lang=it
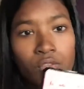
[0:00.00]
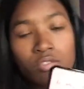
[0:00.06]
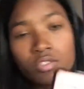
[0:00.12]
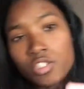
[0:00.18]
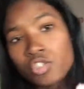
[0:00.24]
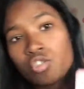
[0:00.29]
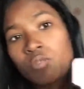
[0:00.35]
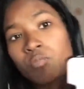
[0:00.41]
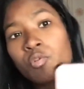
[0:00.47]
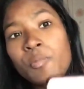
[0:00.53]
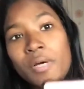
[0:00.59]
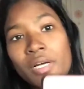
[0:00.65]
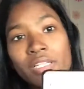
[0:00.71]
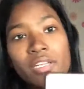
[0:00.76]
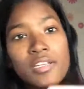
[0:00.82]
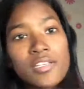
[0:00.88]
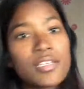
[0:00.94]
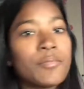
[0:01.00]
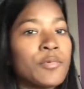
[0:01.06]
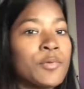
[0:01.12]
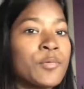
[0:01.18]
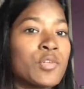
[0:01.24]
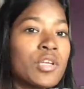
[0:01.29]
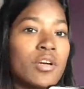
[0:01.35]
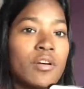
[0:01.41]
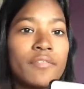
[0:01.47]
ho detto a mio padre se mi
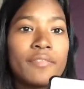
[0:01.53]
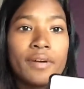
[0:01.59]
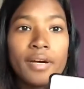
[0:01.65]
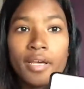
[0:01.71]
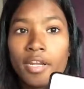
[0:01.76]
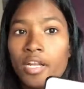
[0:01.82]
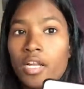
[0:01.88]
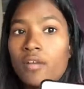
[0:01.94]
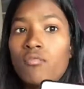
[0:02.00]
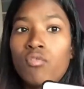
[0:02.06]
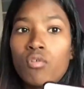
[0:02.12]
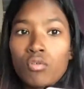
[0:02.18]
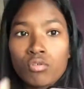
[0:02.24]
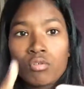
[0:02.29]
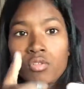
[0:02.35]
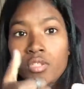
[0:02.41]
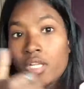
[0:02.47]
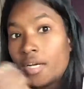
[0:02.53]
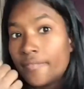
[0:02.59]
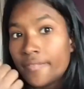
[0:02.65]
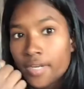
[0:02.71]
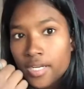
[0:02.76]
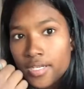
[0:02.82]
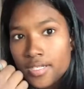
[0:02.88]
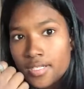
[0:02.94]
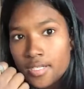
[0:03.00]
poteva fare la foto della
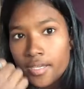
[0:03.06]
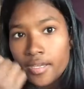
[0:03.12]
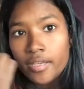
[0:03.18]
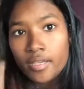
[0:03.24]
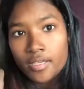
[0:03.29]
frase